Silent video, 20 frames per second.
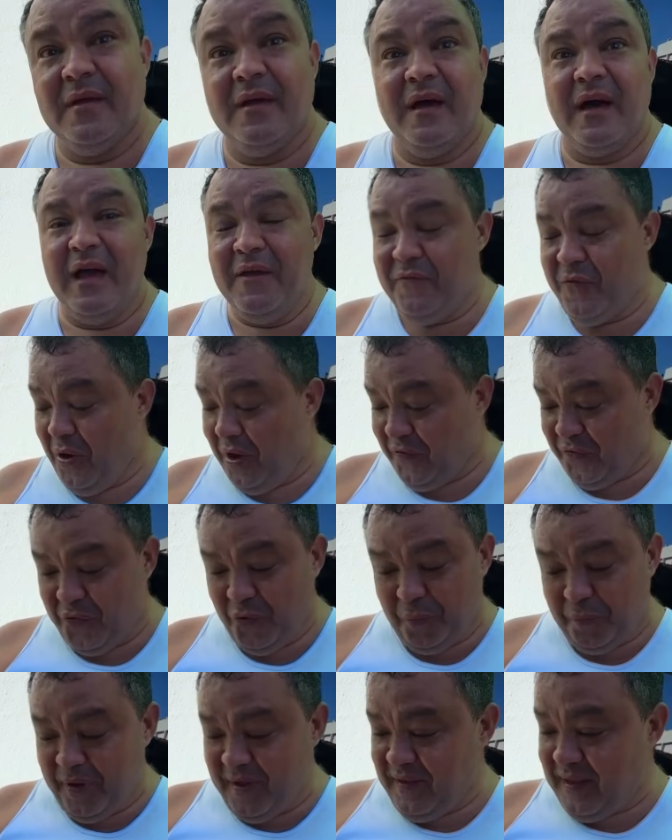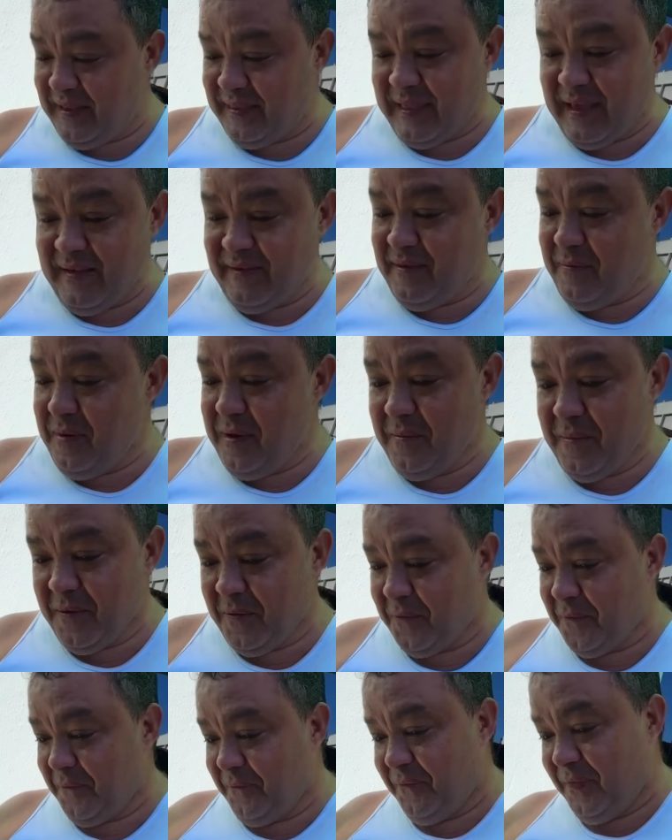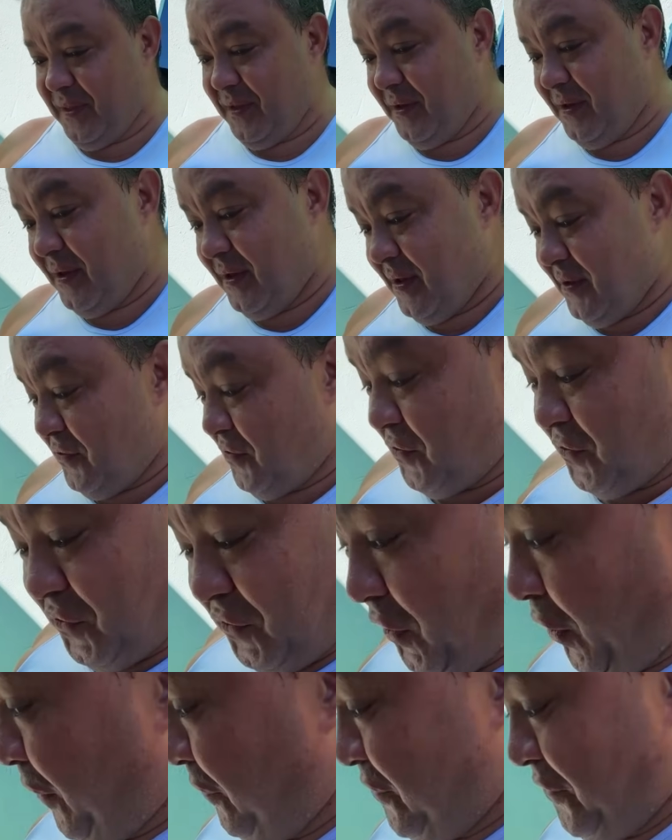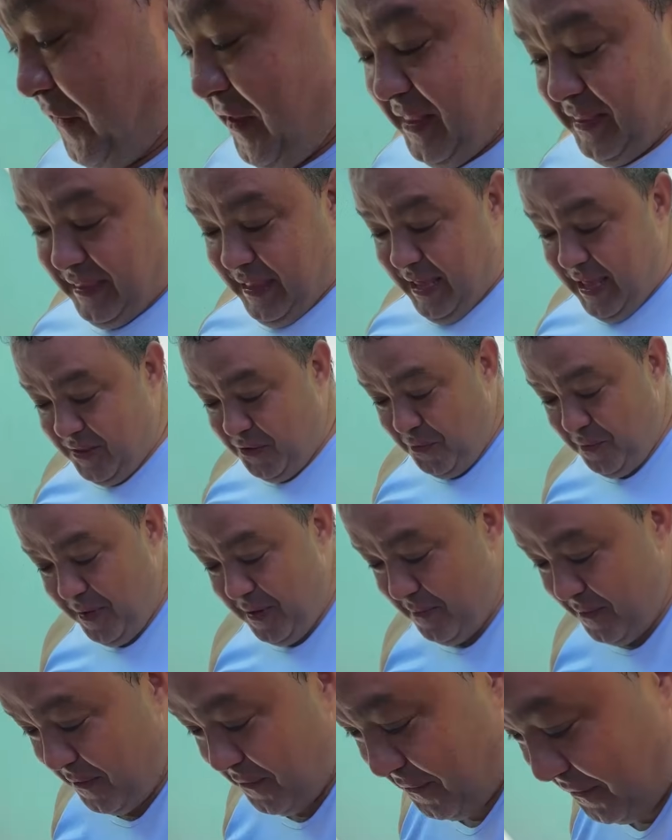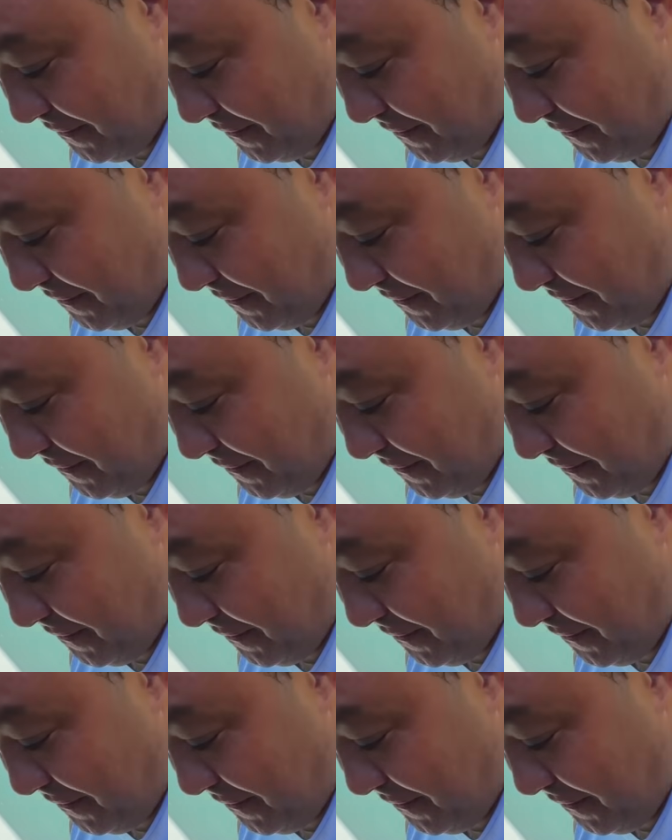Aí uma surpresa dessa, meu irmão. Só veneno nas férias. Só véio. veneno, meu irmão.